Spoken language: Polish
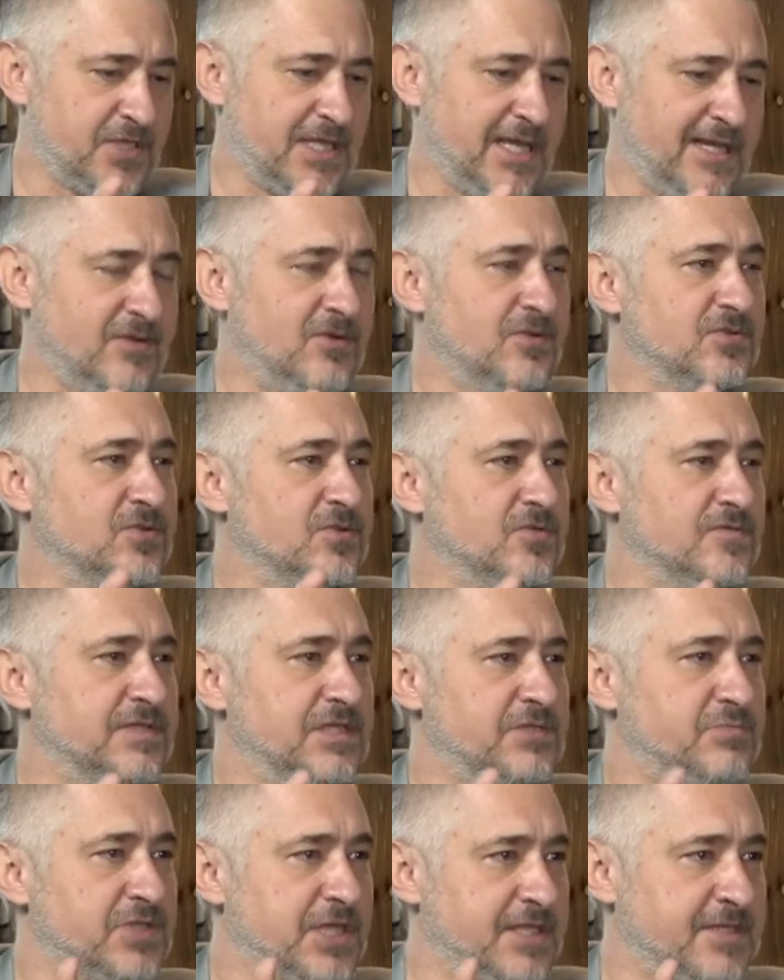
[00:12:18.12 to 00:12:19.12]
poniekąd
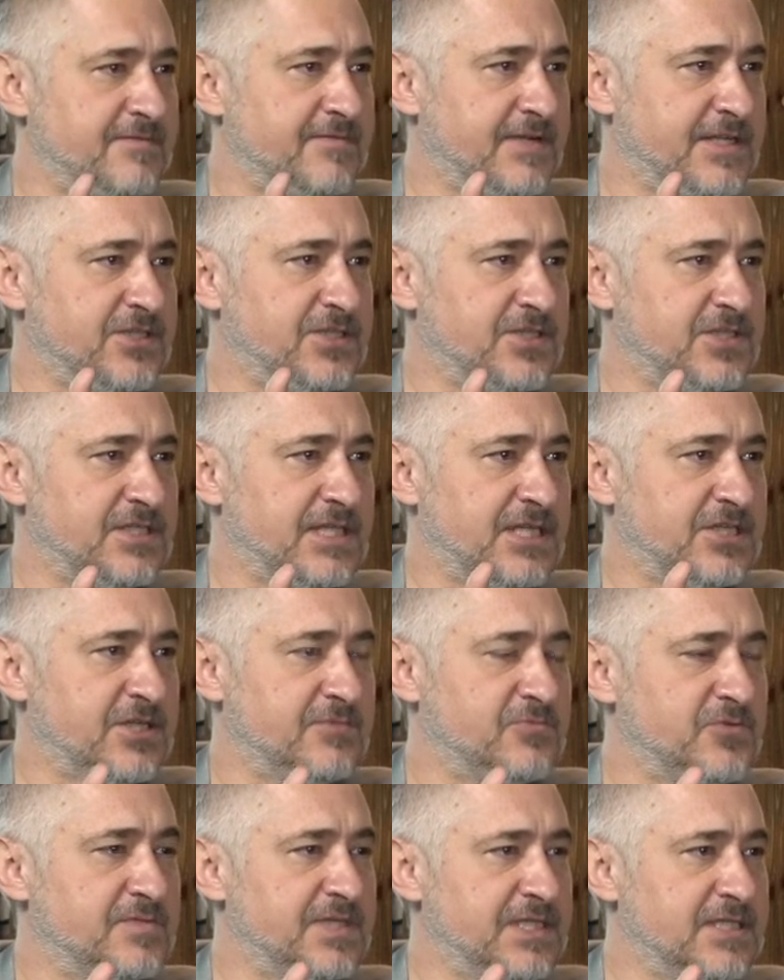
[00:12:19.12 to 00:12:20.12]
również przetrwać
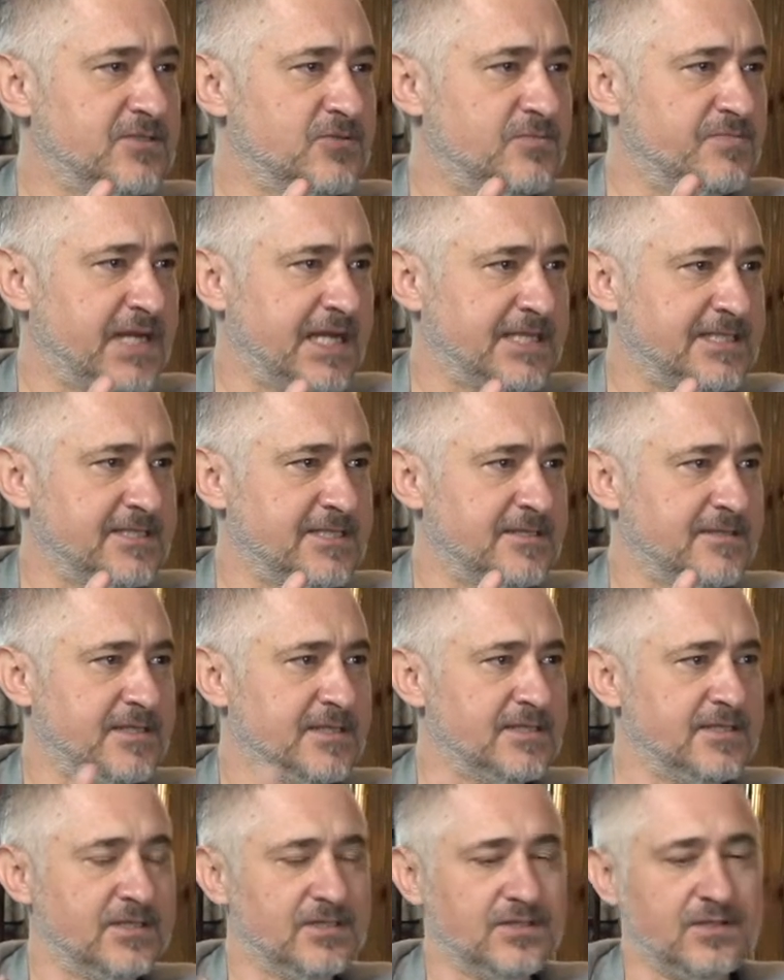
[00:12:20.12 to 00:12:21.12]
naszemu miejscu pracy.
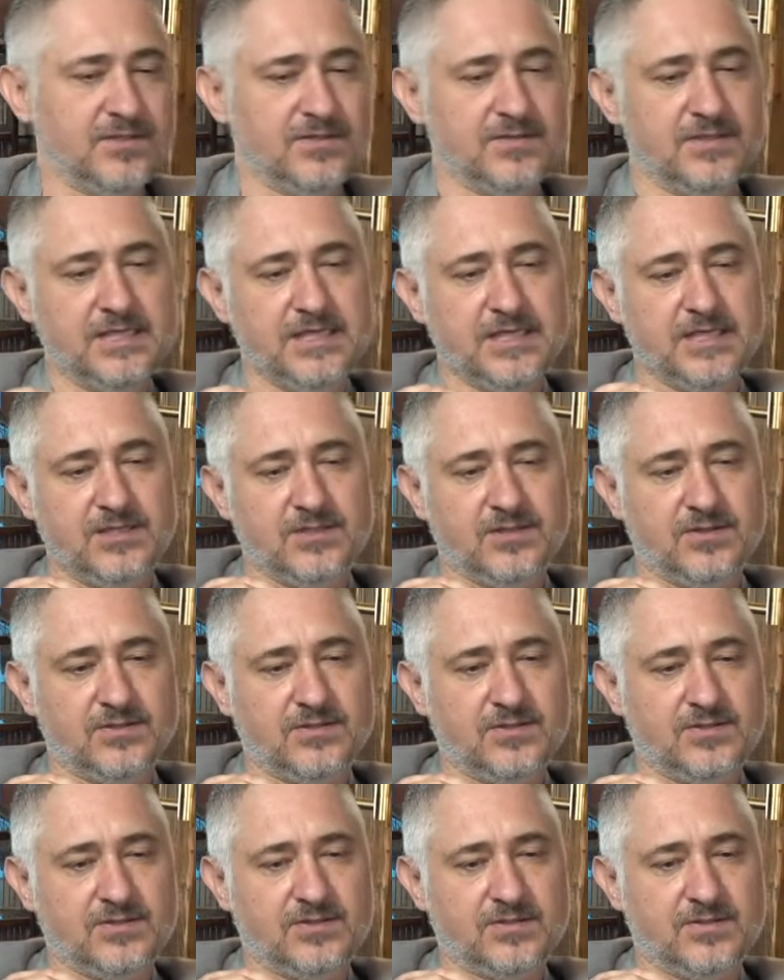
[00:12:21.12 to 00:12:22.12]
Tak? I to, to,
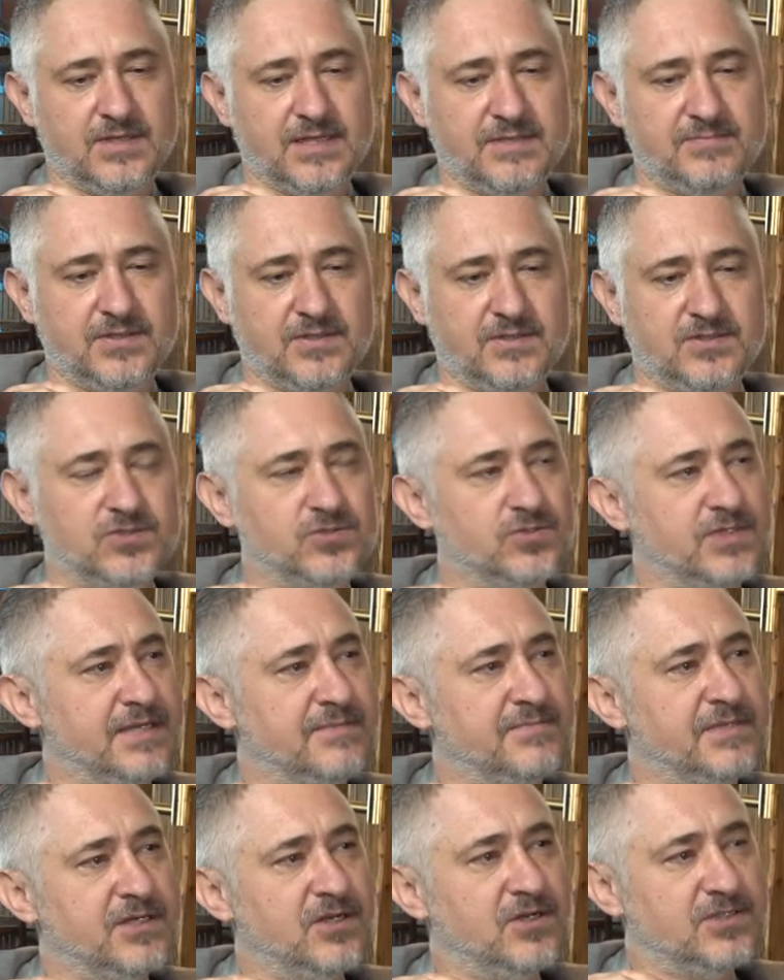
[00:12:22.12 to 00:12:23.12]
to, to, to jakby no,
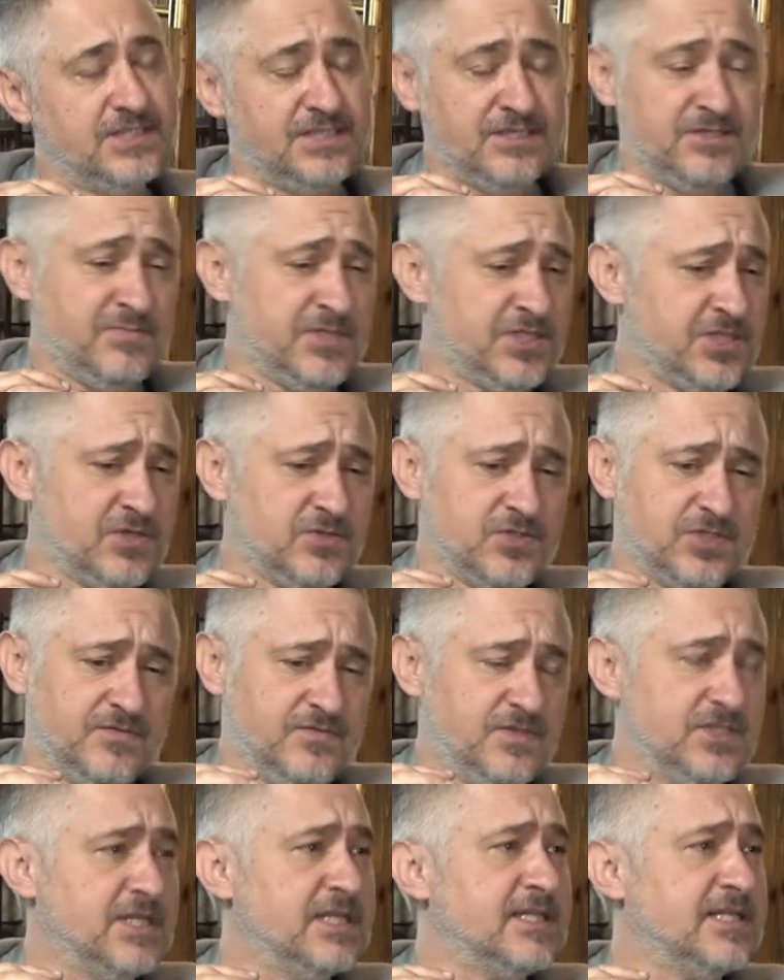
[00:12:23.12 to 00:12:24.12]
czujemy. I no, godzimy się no,
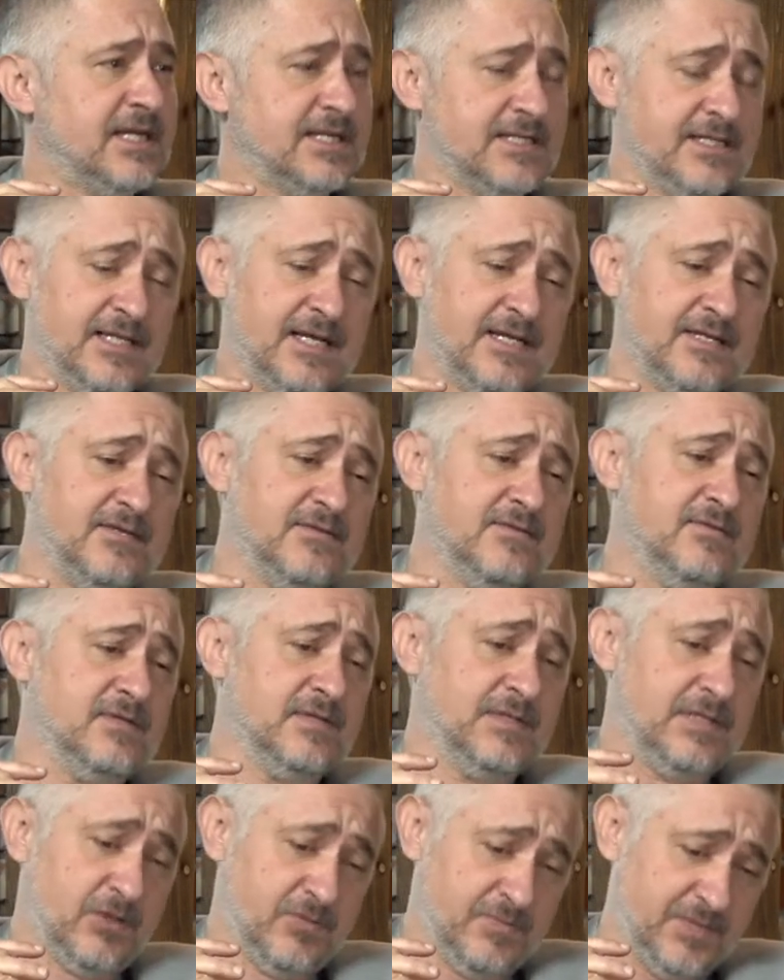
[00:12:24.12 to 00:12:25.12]
oczywiście tak na, tak,
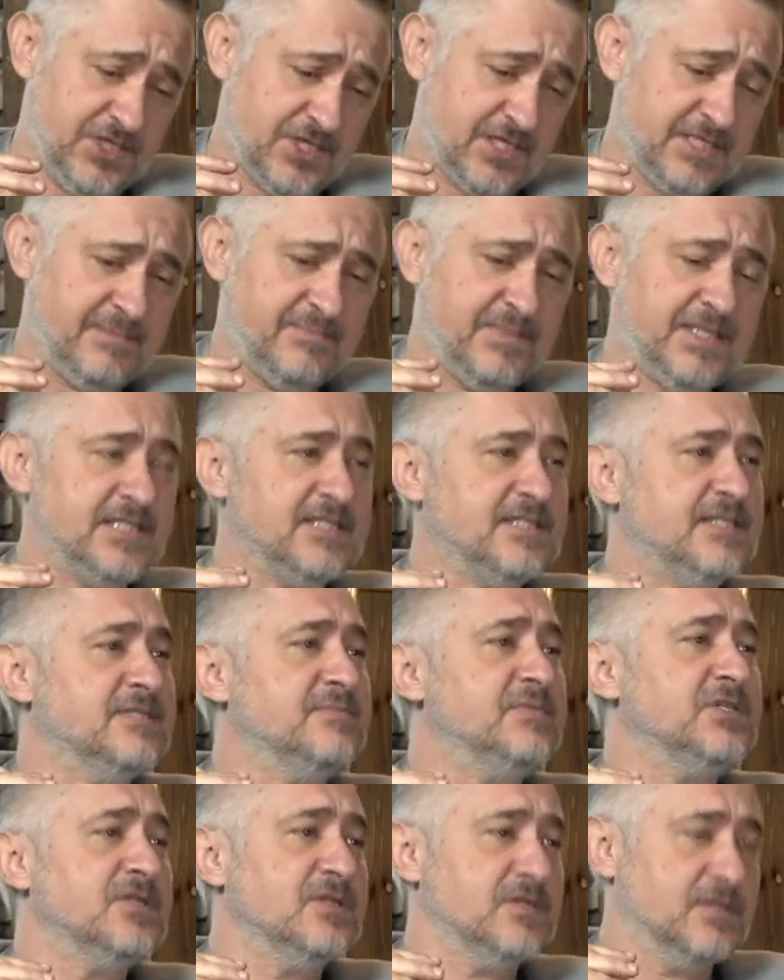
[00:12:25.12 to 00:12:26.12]
na tak. obniżenie pensji,
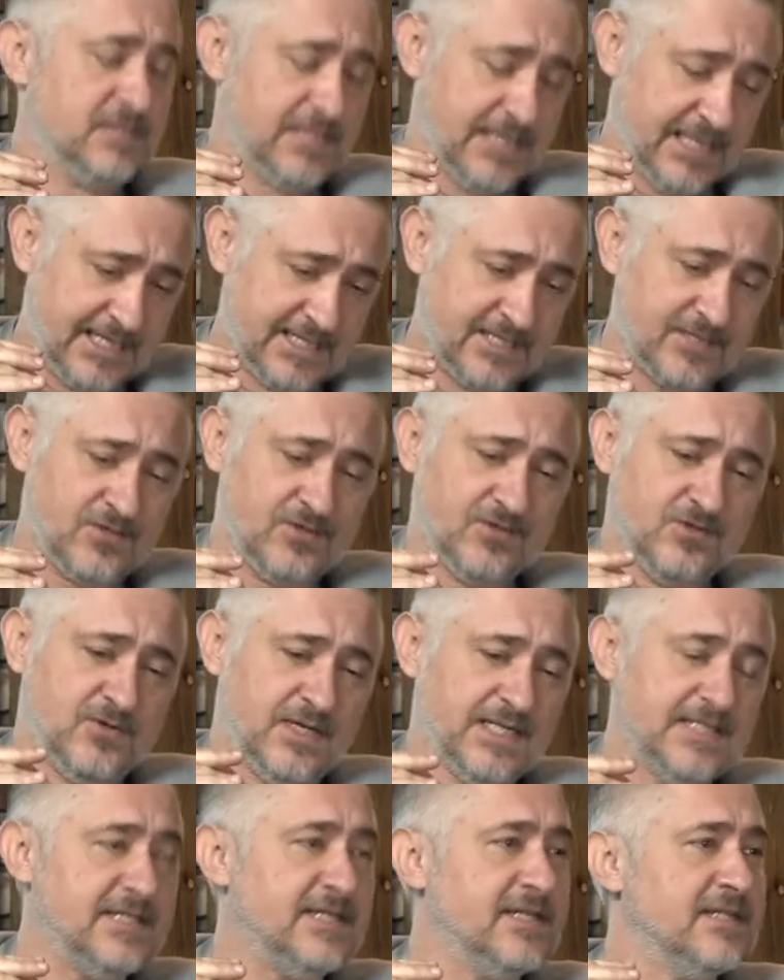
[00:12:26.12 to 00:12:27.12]
tak,
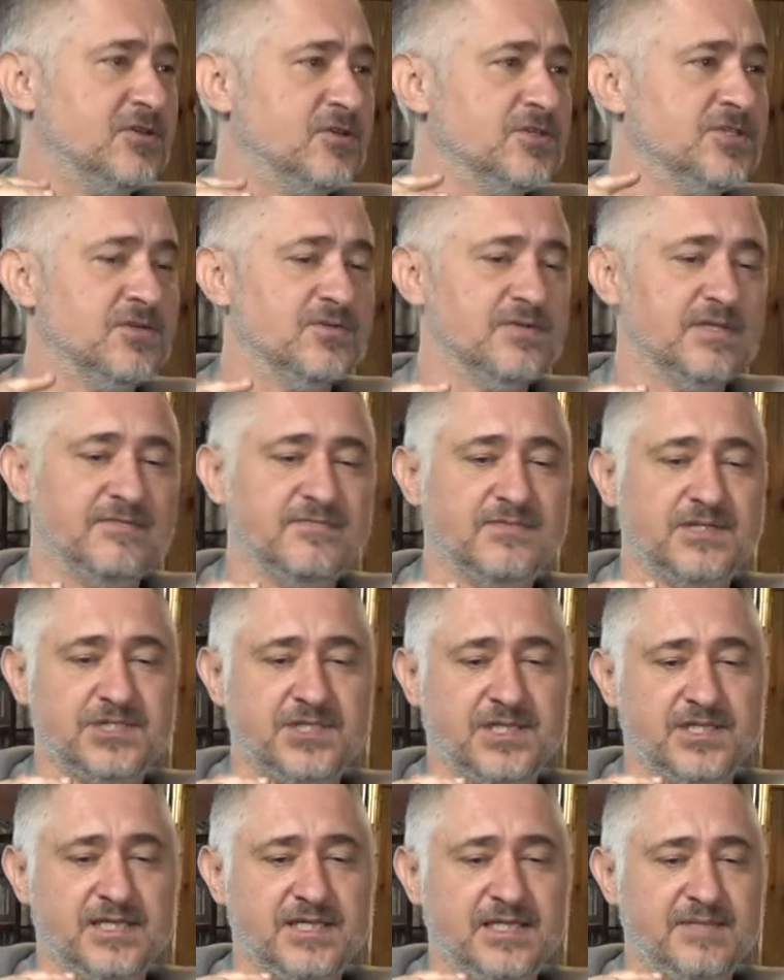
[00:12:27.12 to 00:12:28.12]
dokładnie to są te
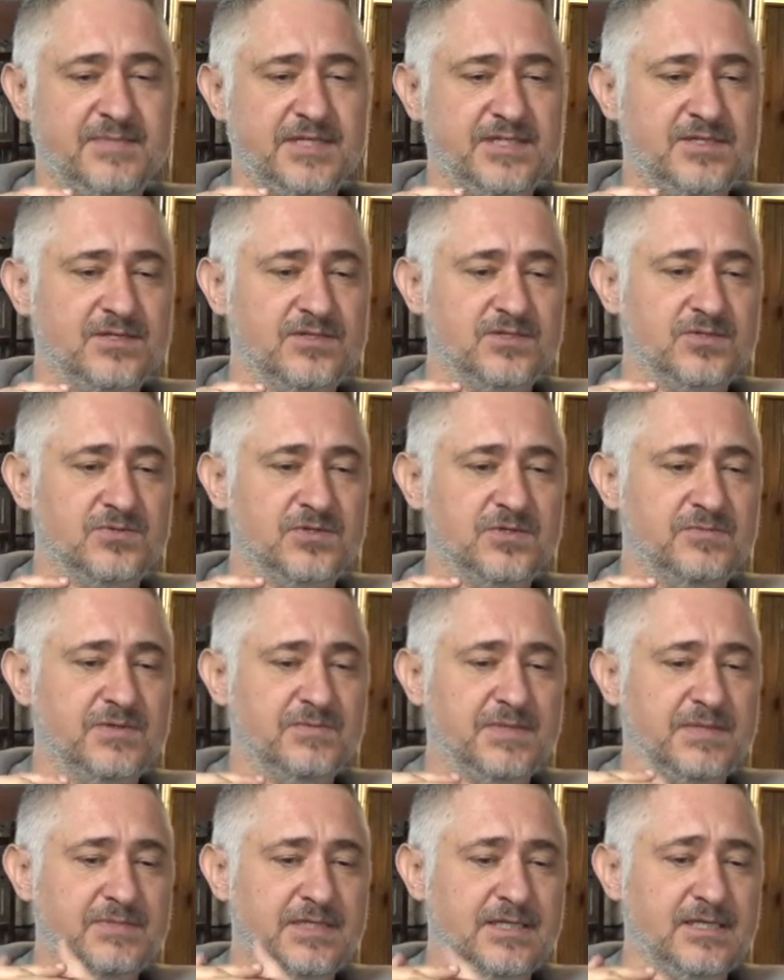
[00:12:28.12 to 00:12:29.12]
właśnie te elementy, z
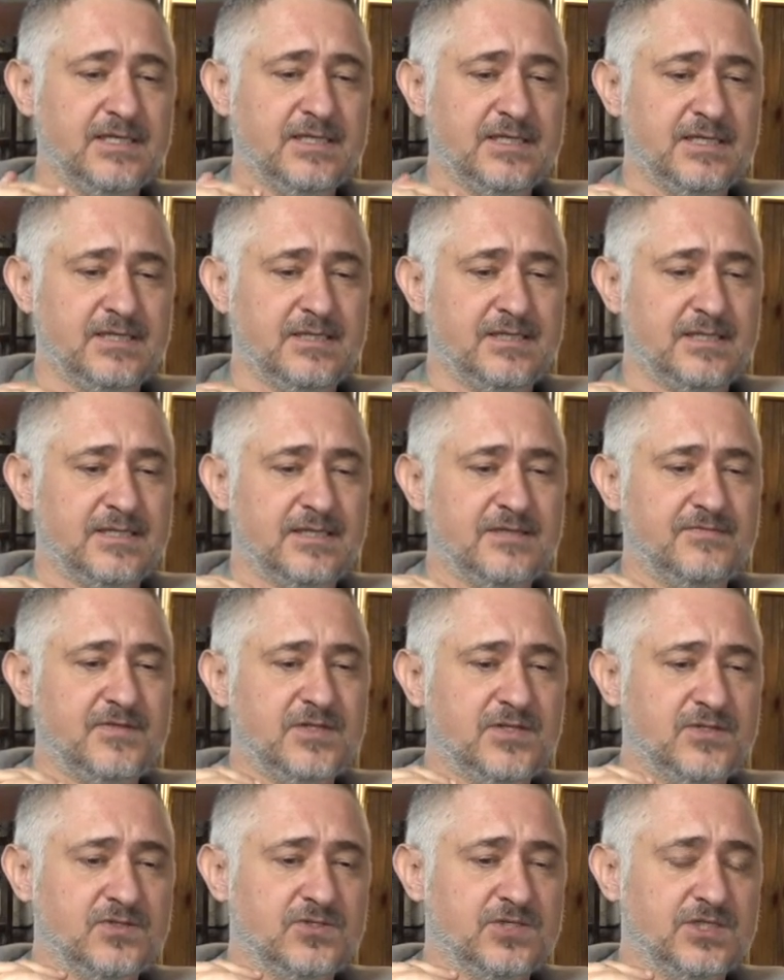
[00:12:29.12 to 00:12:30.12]
którymi mamy na tę
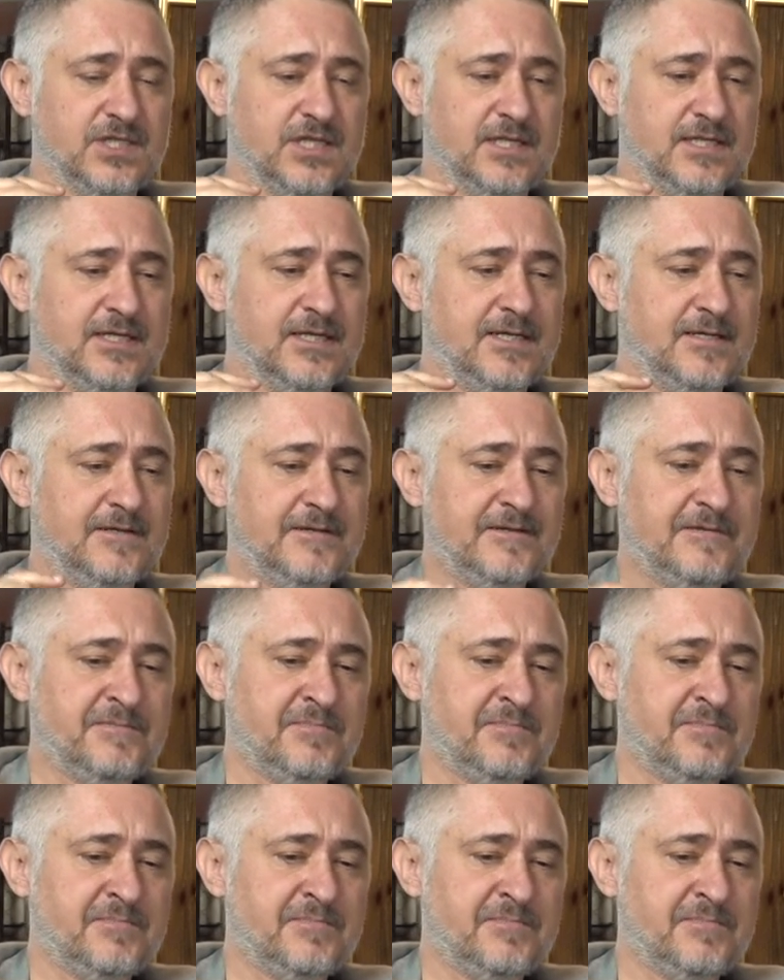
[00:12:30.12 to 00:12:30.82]
chwilę do czynienia.